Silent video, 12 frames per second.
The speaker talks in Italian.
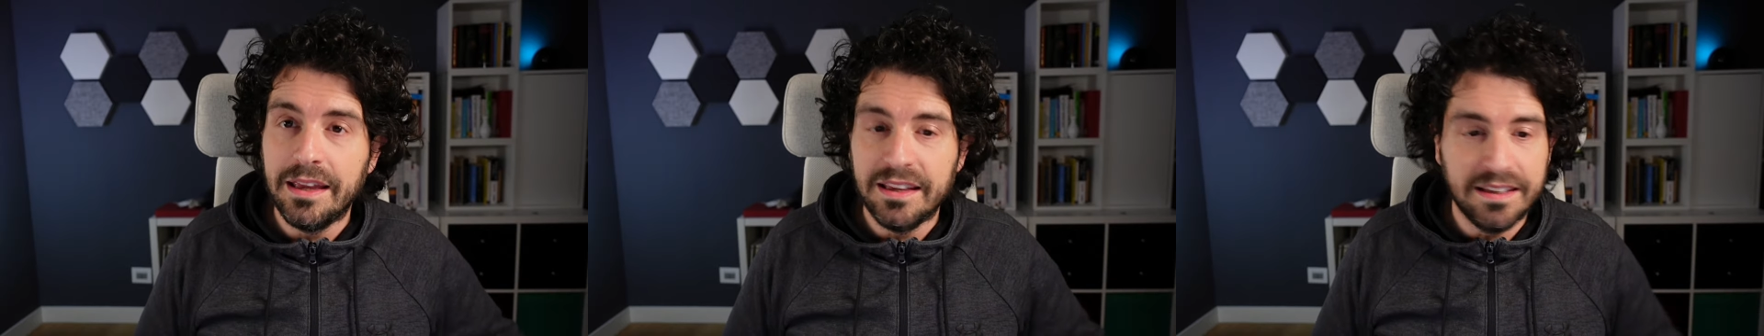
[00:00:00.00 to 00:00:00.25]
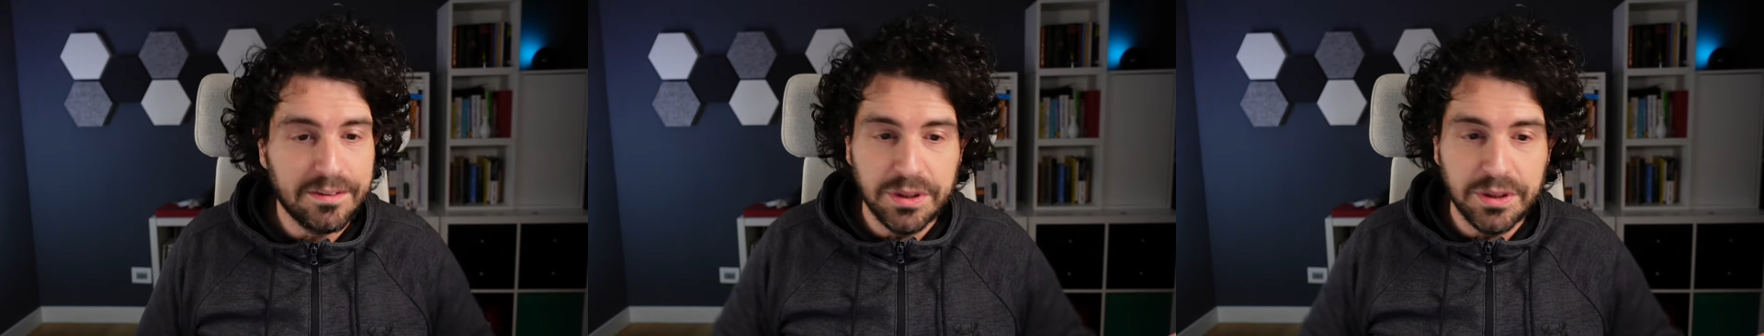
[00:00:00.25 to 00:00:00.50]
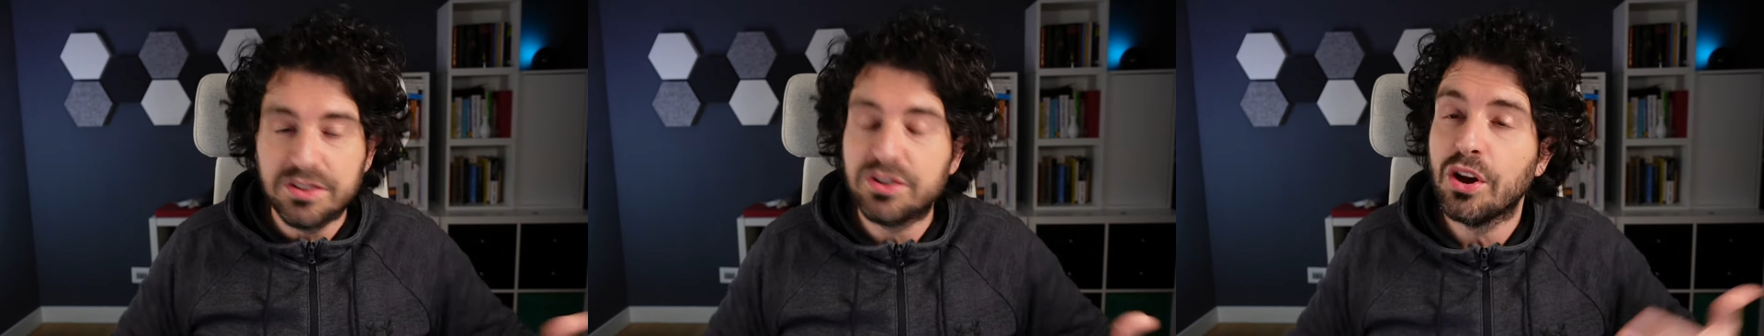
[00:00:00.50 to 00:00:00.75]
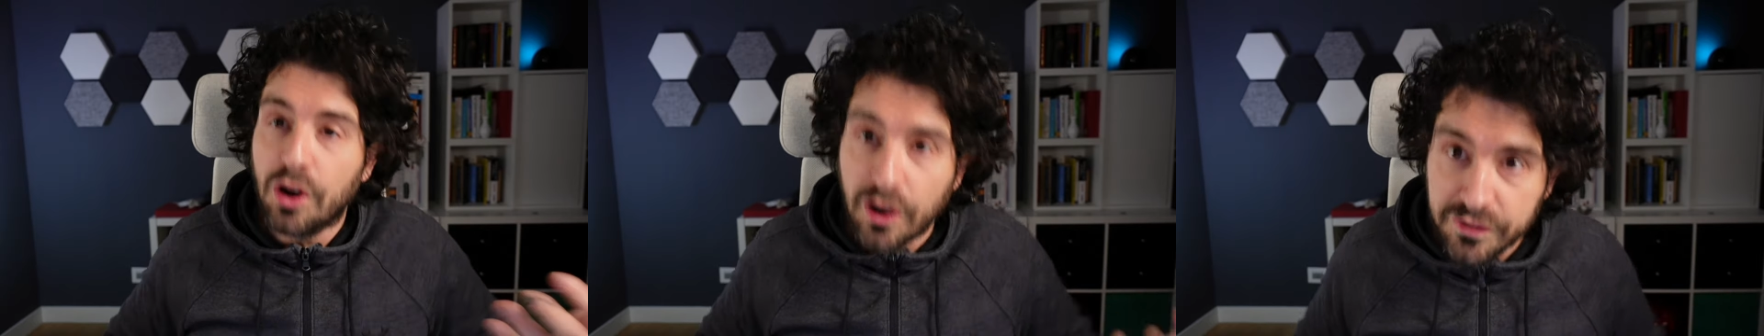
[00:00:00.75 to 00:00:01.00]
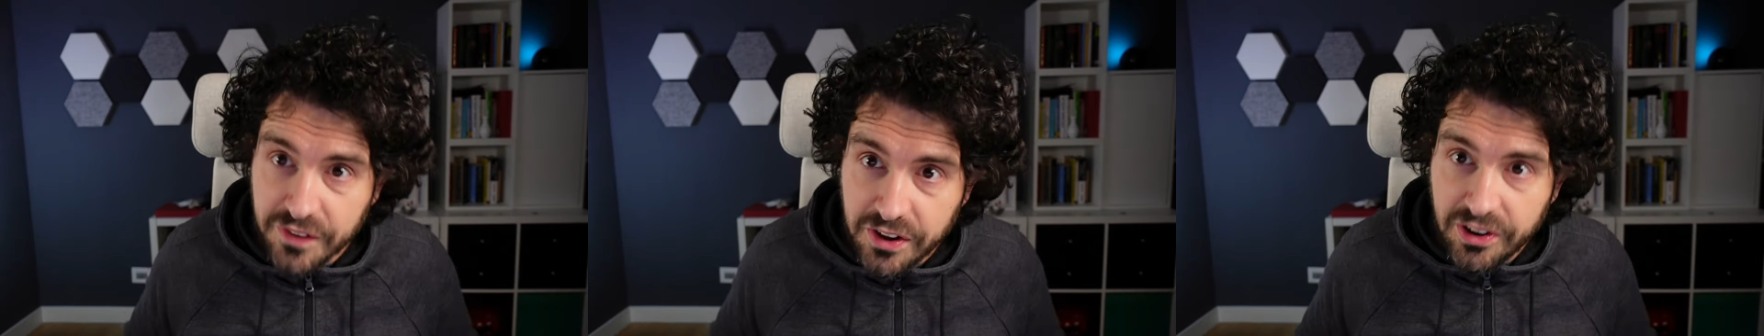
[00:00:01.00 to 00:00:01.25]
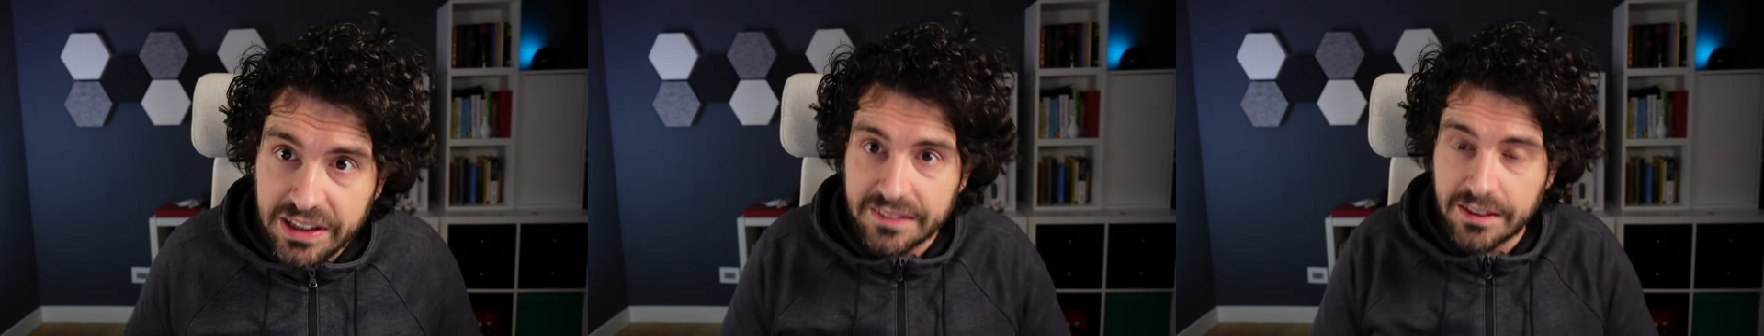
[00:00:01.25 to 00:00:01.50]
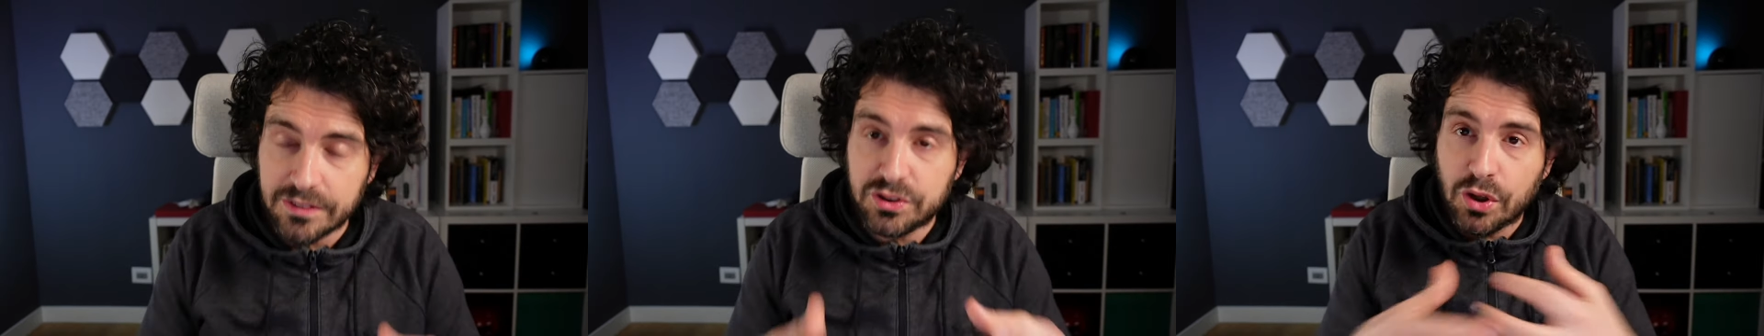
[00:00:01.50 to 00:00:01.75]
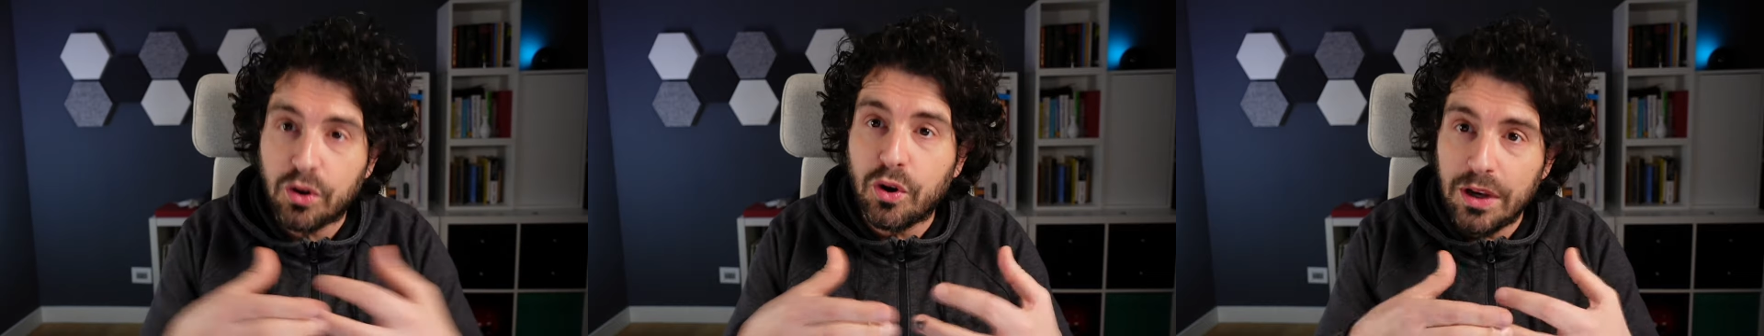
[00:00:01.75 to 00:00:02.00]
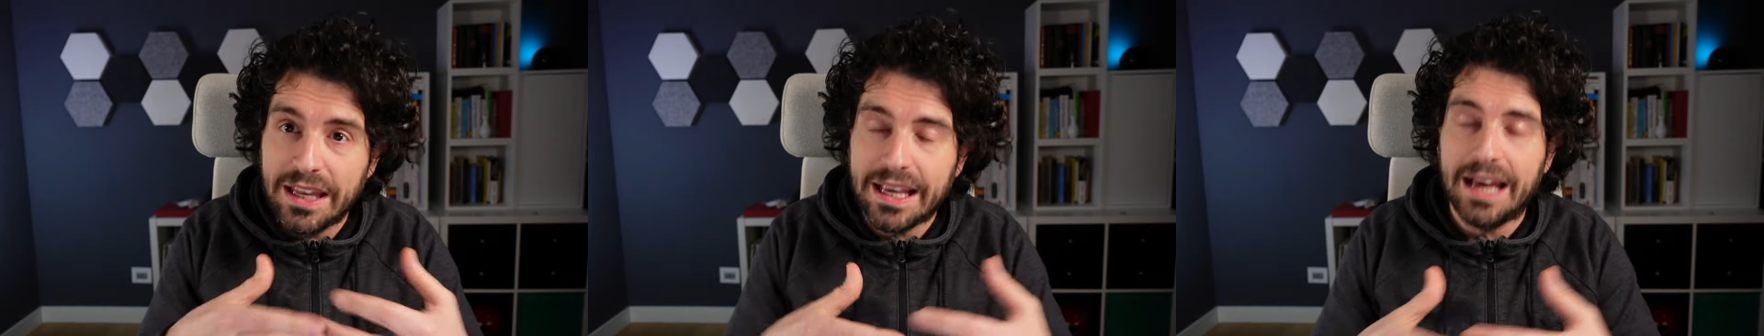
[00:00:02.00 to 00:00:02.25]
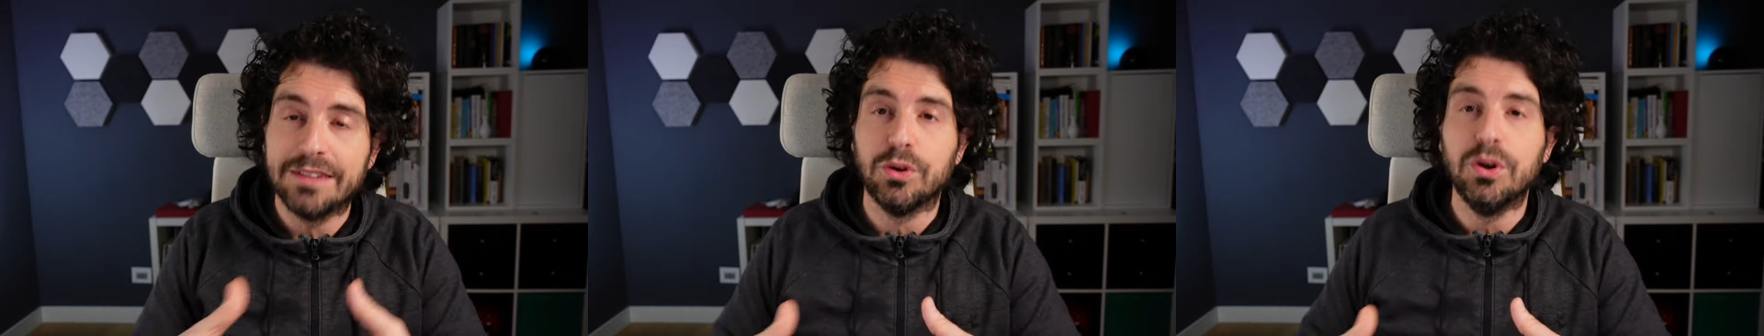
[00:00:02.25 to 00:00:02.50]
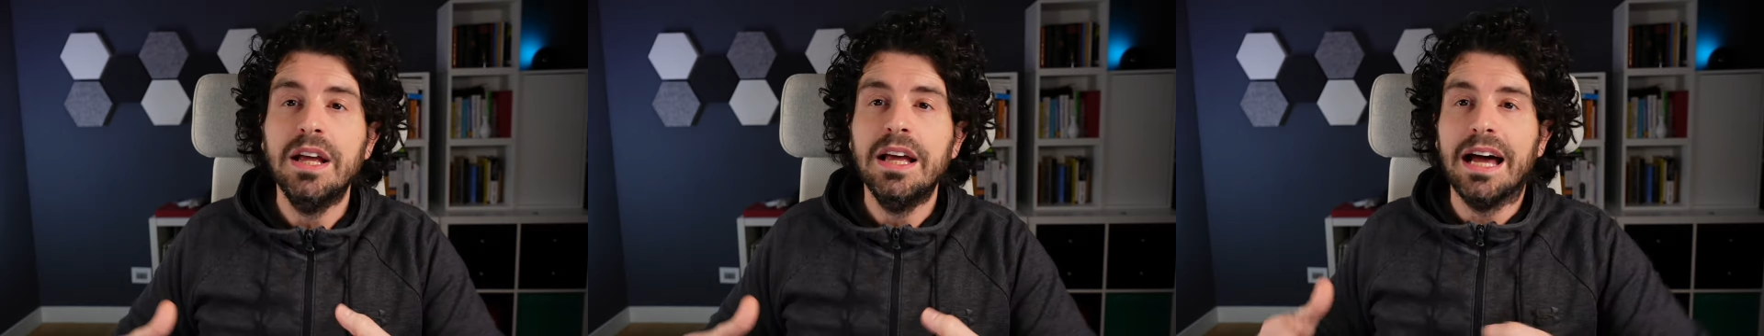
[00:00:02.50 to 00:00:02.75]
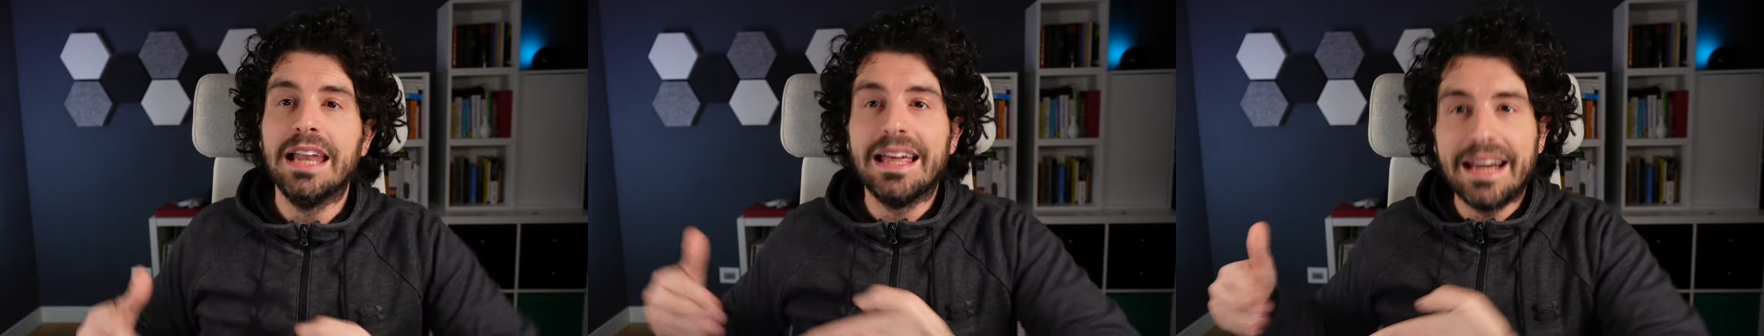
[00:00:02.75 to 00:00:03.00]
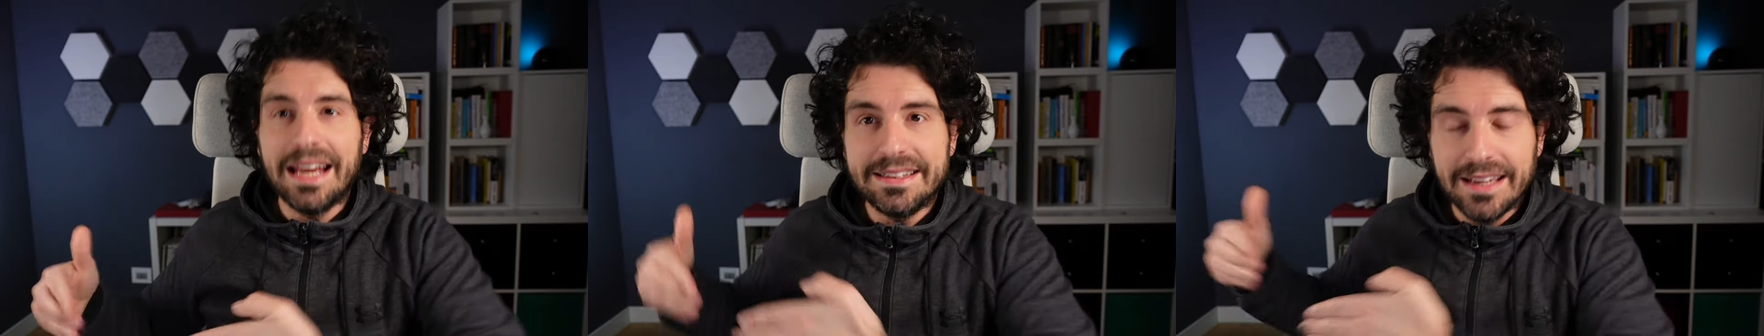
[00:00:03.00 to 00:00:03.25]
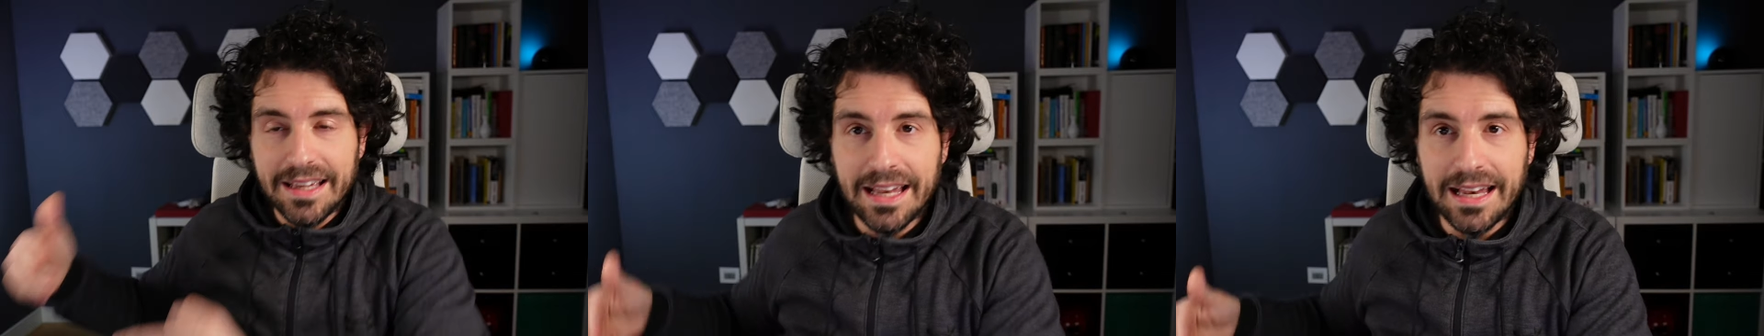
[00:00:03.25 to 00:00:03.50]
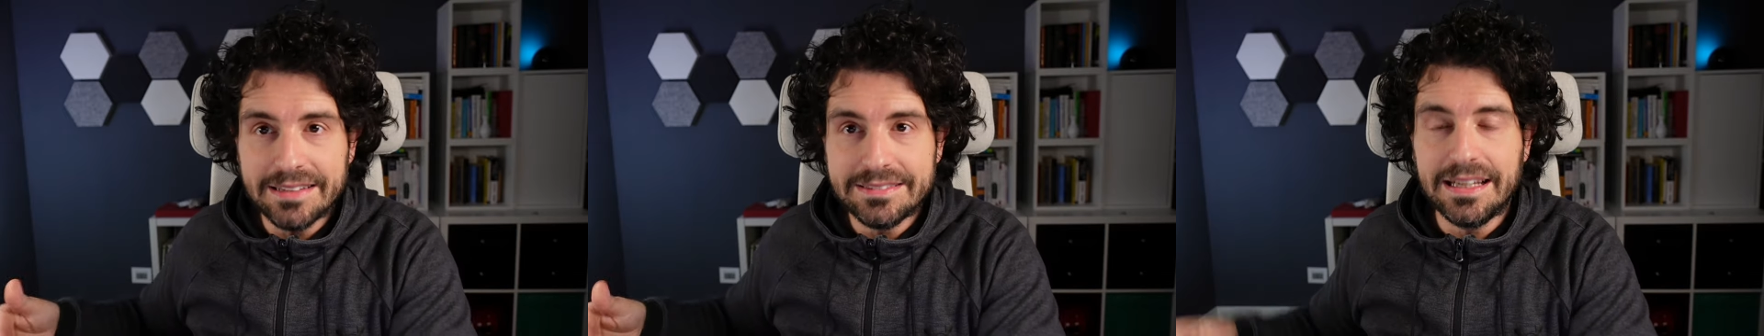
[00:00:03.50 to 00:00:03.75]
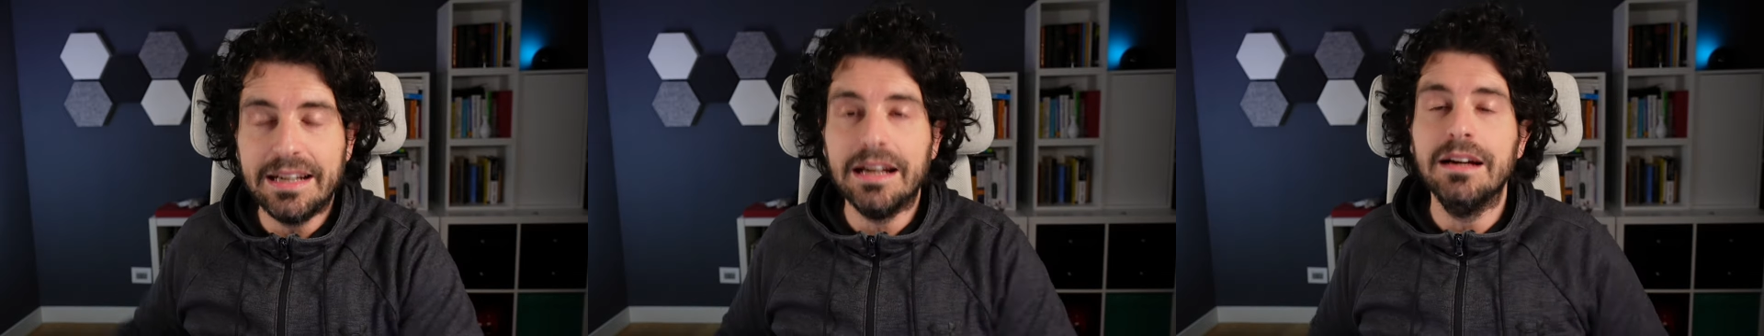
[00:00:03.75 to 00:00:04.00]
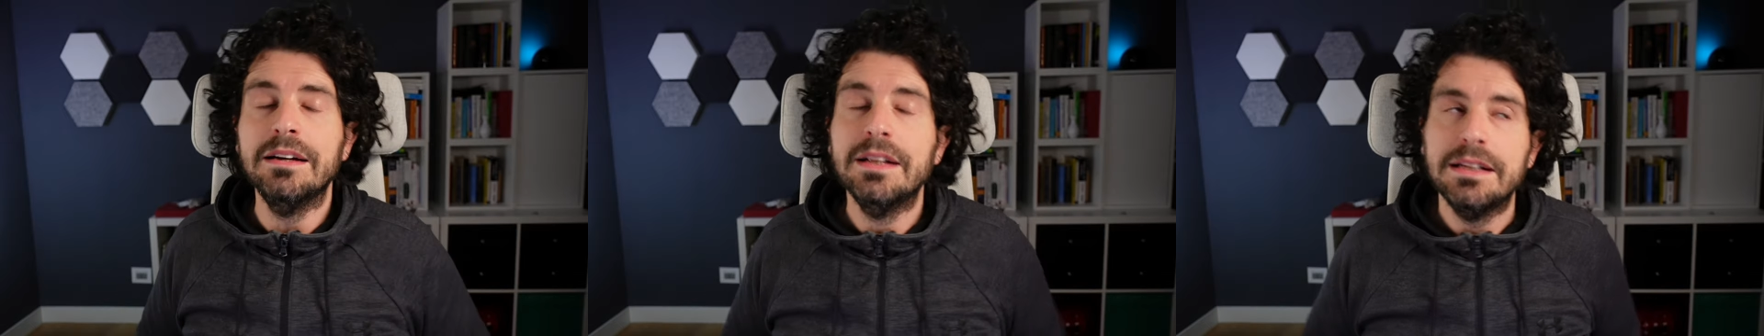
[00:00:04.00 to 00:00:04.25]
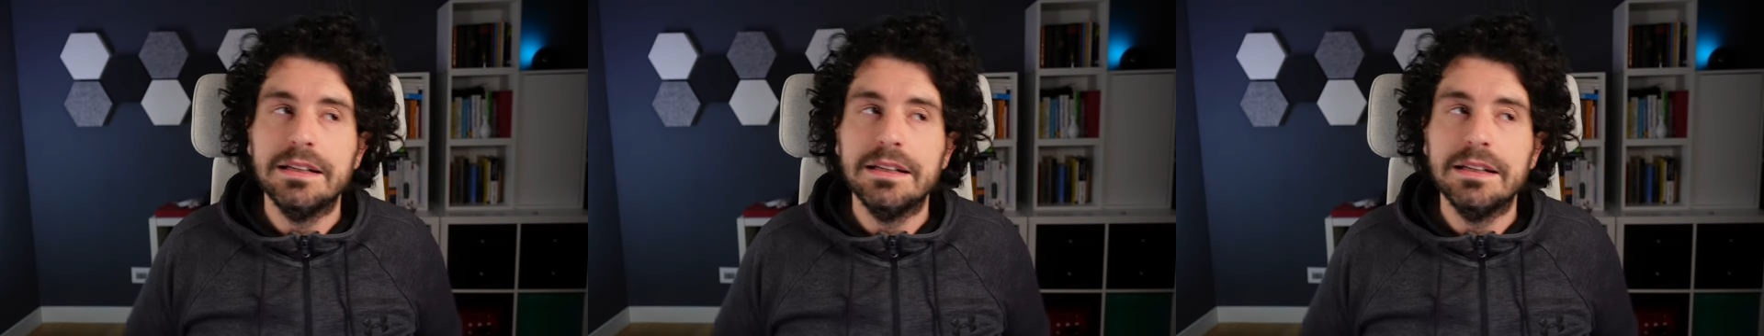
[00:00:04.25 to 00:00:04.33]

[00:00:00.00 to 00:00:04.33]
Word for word: e quindi sono off grid, non sono collegato alla rete elettrica,